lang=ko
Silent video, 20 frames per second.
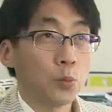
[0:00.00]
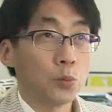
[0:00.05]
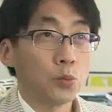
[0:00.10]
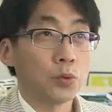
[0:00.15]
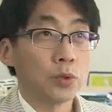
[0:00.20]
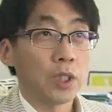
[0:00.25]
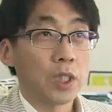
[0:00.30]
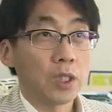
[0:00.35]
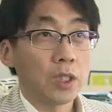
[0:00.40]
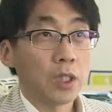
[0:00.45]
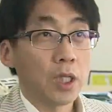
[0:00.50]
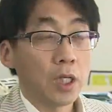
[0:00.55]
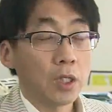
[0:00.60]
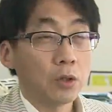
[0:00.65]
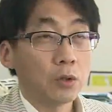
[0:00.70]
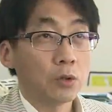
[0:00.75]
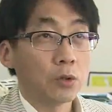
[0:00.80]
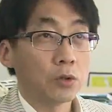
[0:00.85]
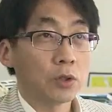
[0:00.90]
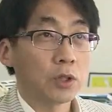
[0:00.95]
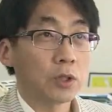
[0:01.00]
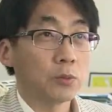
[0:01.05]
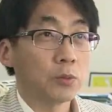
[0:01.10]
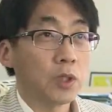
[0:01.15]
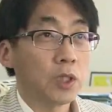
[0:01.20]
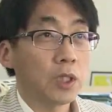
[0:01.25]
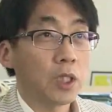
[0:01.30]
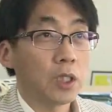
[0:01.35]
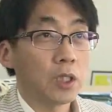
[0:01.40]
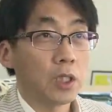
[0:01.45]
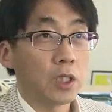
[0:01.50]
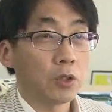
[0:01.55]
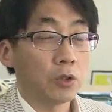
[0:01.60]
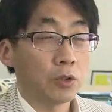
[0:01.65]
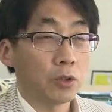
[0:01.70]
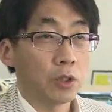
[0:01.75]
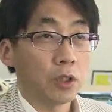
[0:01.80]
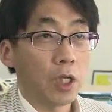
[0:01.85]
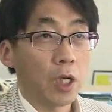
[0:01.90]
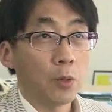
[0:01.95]
부산항으로 지금 입탈되고
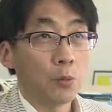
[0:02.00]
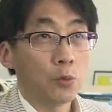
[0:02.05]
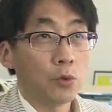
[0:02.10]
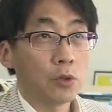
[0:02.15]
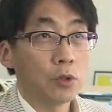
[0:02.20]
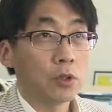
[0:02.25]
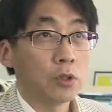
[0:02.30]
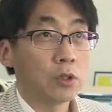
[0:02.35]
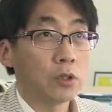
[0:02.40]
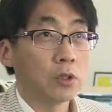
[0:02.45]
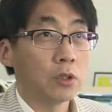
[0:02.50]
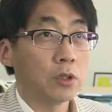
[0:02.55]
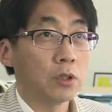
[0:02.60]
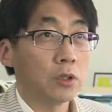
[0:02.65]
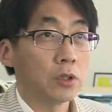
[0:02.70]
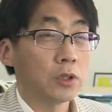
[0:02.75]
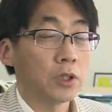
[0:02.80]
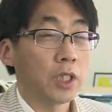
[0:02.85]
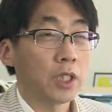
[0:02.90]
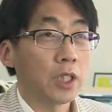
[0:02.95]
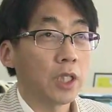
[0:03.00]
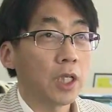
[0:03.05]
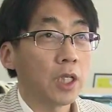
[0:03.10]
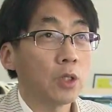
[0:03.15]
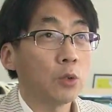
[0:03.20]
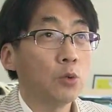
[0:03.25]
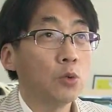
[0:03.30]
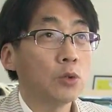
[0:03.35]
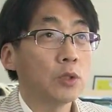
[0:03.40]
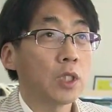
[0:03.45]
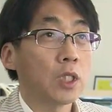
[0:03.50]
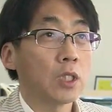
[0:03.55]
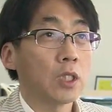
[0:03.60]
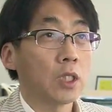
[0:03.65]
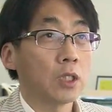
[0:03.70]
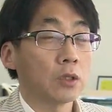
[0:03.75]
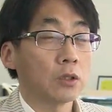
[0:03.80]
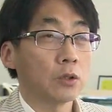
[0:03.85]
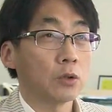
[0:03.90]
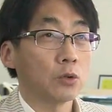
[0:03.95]
있는 화물들을 최대한
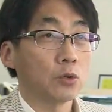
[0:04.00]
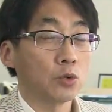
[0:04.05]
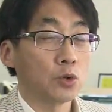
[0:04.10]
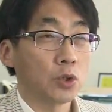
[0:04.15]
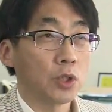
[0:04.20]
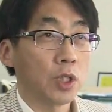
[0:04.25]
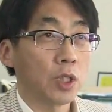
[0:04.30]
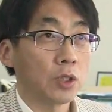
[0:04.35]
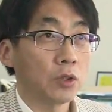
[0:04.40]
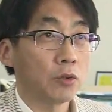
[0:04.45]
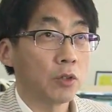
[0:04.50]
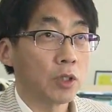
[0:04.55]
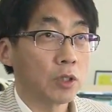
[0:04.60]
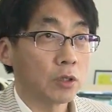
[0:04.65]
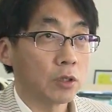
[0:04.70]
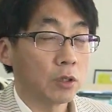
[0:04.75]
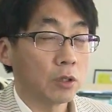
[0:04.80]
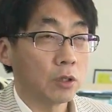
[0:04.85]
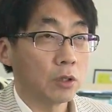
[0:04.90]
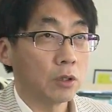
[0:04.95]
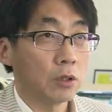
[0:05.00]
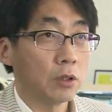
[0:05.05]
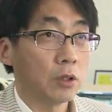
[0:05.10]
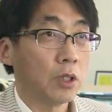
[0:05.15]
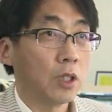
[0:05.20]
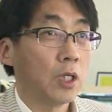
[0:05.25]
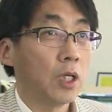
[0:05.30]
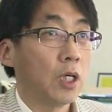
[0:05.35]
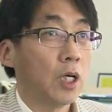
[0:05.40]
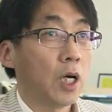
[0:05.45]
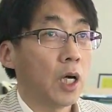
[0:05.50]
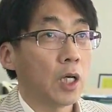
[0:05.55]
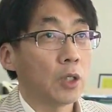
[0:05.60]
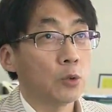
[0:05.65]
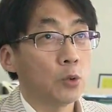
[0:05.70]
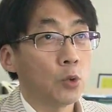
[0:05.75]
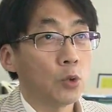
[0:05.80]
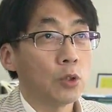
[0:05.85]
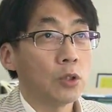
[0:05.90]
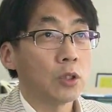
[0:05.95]
울산항으로 유치하기 위해서
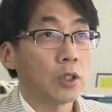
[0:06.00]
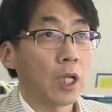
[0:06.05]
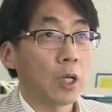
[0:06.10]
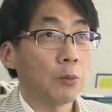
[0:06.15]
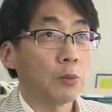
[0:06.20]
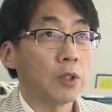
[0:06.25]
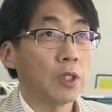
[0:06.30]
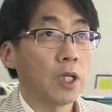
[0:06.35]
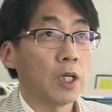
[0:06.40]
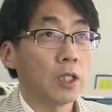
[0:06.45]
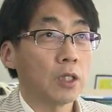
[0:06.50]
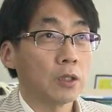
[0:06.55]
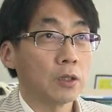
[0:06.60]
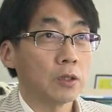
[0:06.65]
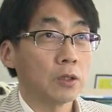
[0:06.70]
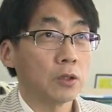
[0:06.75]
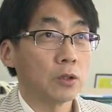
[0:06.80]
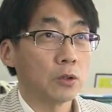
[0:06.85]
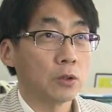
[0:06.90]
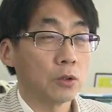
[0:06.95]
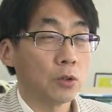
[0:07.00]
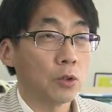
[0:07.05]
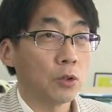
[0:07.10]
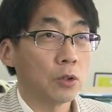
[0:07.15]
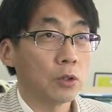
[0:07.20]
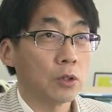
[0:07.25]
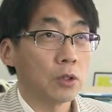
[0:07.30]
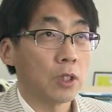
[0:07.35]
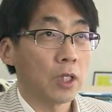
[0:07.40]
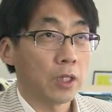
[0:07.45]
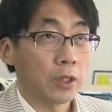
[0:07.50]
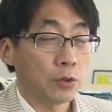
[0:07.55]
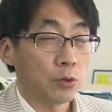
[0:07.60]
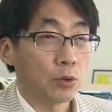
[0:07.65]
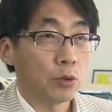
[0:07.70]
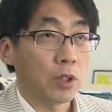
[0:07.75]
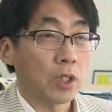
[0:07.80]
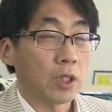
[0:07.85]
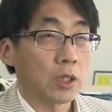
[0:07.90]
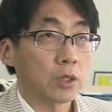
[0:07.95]
항로를 다변화하는 노력을
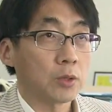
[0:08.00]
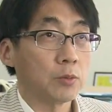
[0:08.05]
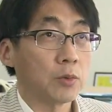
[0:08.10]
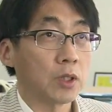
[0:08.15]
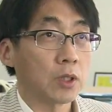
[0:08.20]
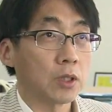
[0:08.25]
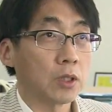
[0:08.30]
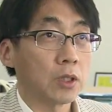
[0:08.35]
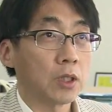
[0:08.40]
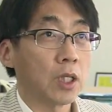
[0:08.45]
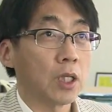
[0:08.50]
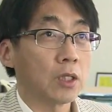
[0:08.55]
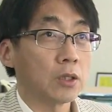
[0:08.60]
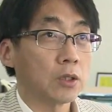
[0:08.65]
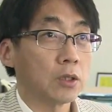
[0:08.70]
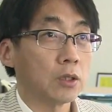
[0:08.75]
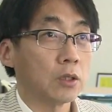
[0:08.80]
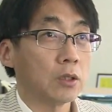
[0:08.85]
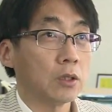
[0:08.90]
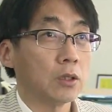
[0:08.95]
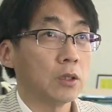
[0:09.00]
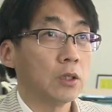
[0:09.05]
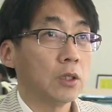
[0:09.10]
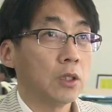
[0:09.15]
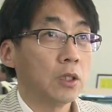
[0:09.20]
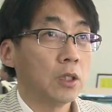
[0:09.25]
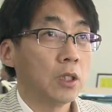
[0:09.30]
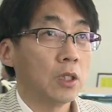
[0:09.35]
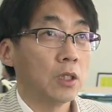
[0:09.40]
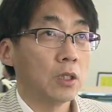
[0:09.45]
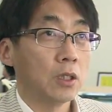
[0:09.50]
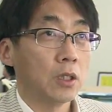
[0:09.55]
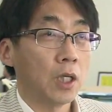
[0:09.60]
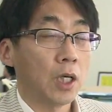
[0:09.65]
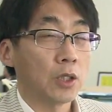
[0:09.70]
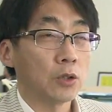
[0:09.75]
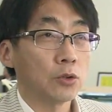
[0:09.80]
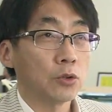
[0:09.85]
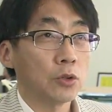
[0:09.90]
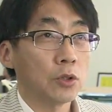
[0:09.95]
하도록 하겠습니다. 그렇게 해서 어,
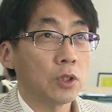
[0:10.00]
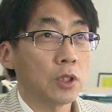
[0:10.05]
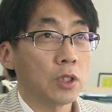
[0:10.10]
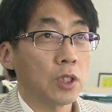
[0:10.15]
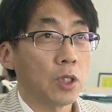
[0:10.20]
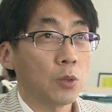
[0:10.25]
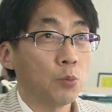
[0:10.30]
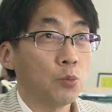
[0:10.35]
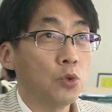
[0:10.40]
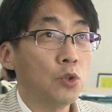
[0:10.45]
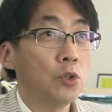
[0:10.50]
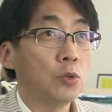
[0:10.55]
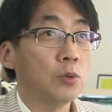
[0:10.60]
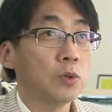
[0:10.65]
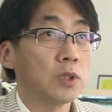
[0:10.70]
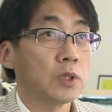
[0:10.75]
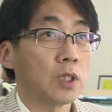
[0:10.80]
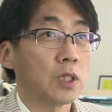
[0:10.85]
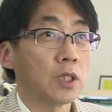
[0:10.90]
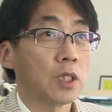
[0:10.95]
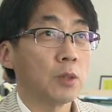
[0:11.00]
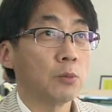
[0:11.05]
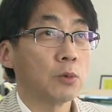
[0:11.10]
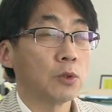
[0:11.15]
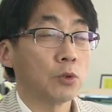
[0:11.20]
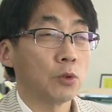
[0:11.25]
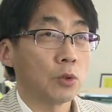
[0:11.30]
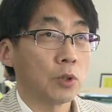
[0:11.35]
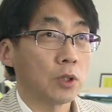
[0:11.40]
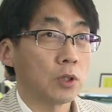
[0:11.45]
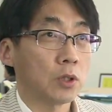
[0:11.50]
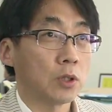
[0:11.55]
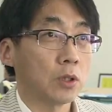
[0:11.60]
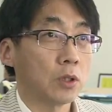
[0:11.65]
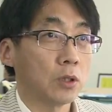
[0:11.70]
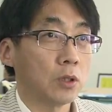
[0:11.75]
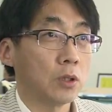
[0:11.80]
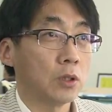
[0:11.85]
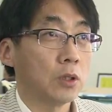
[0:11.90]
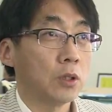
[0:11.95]
하주들에 대한 물류비 절감을
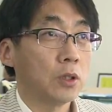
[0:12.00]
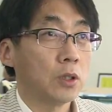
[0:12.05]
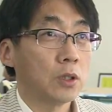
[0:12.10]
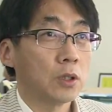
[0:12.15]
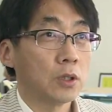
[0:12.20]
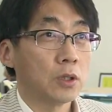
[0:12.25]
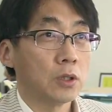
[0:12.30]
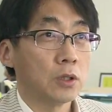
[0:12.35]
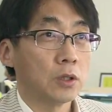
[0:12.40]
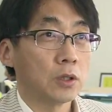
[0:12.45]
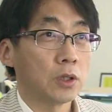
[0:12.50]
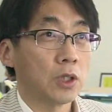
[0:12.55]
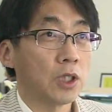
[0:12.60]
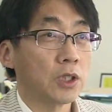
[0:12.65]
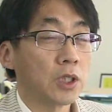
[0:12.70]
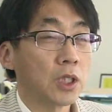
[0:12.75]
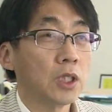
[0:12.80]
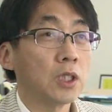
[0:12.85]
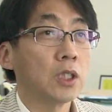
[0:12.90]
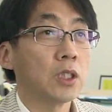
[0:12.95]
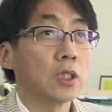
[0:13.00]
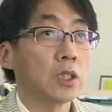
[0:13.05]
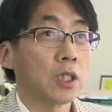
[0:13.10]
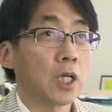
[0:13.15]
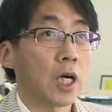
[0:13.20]
통해서 어, 경쟁력을